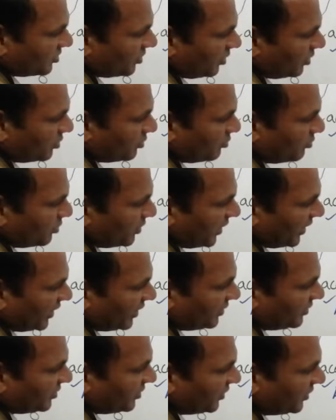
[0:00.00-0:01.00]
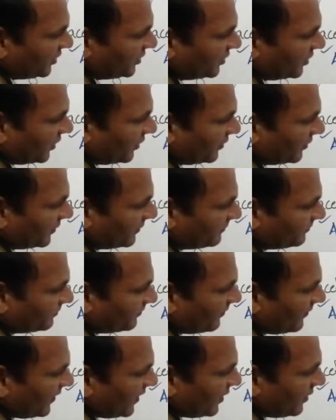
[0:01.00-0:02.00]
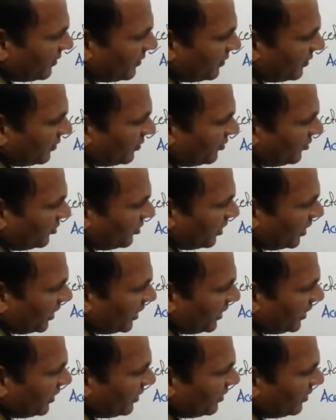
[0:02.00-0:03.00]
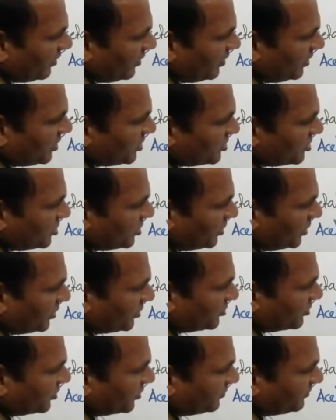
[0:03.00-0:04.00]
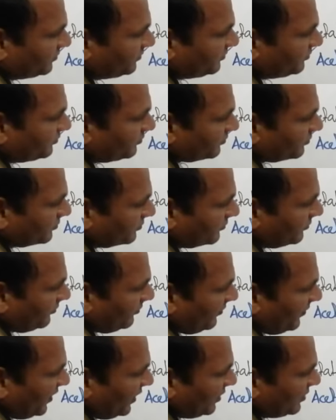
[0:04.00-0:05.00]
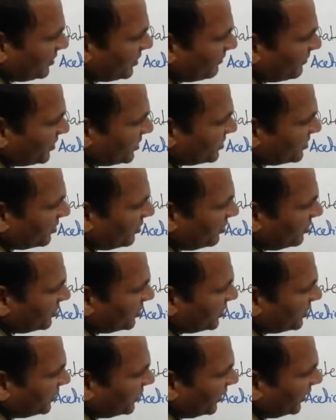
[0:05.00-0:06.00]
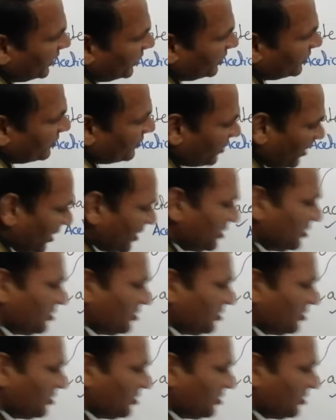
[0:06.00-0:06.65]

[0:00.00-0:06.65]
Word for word: सॉल्ट को डायरेक्ट हीट करना ड्राई डिस्टिलेशन जब इस सॉल्ट की डायरेक्ट ड्राई